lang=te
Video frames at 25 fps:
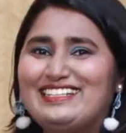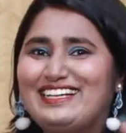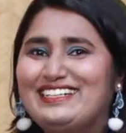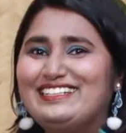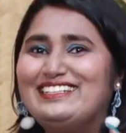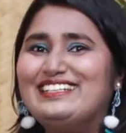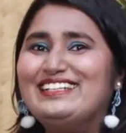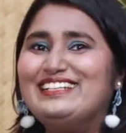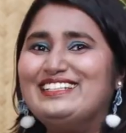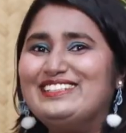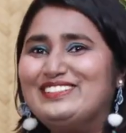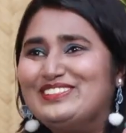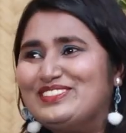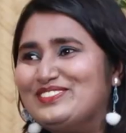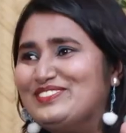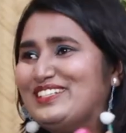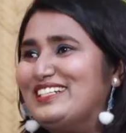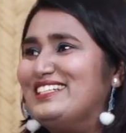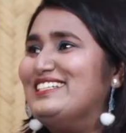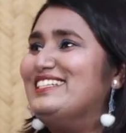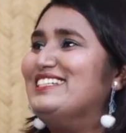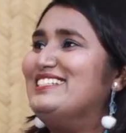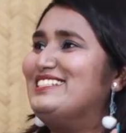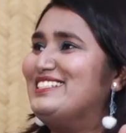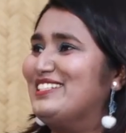నేను అనలేదు
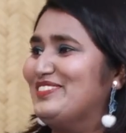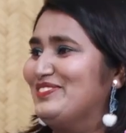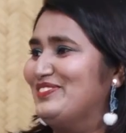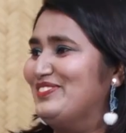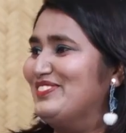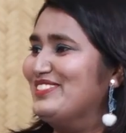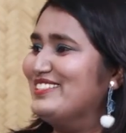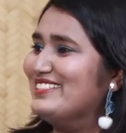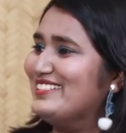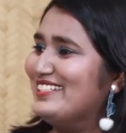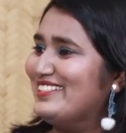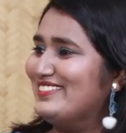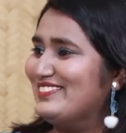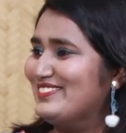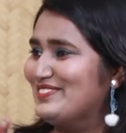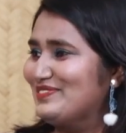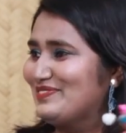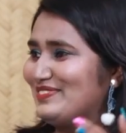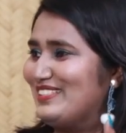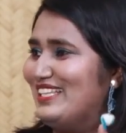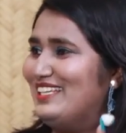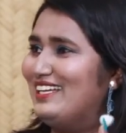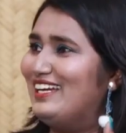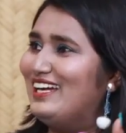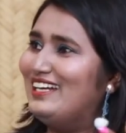బట్ నేను చెప్తున్నాను
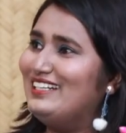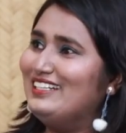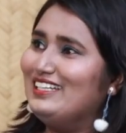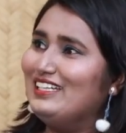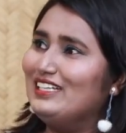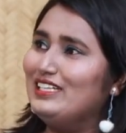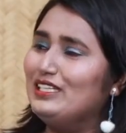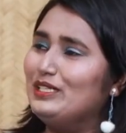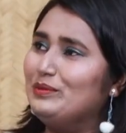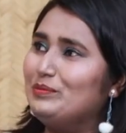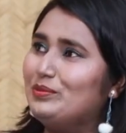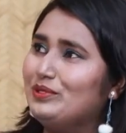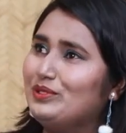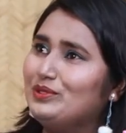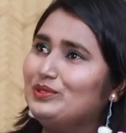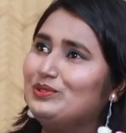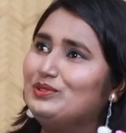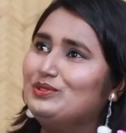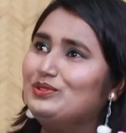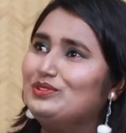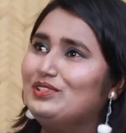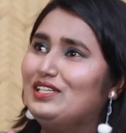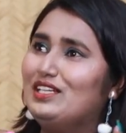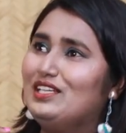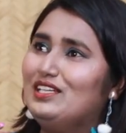అంటే ఇప్పుడు
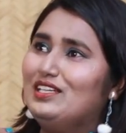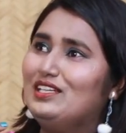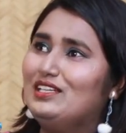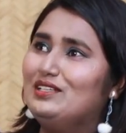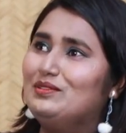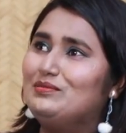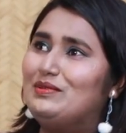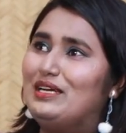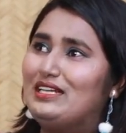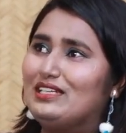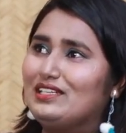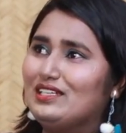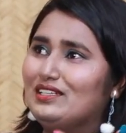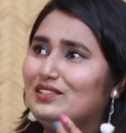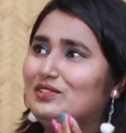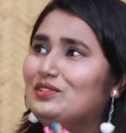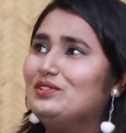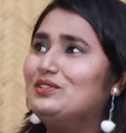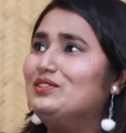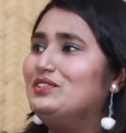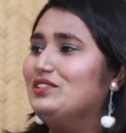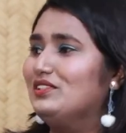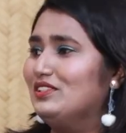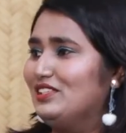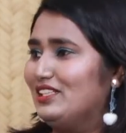మనకి కూడా
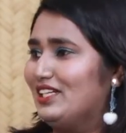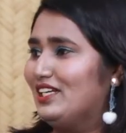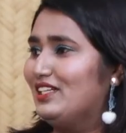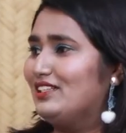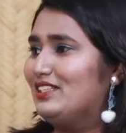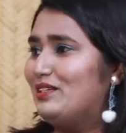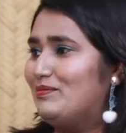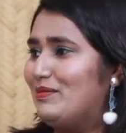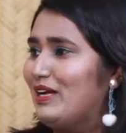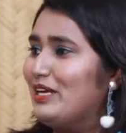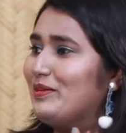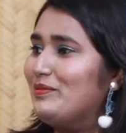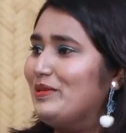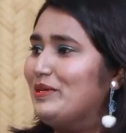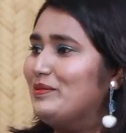ఉంటుంది కదా మన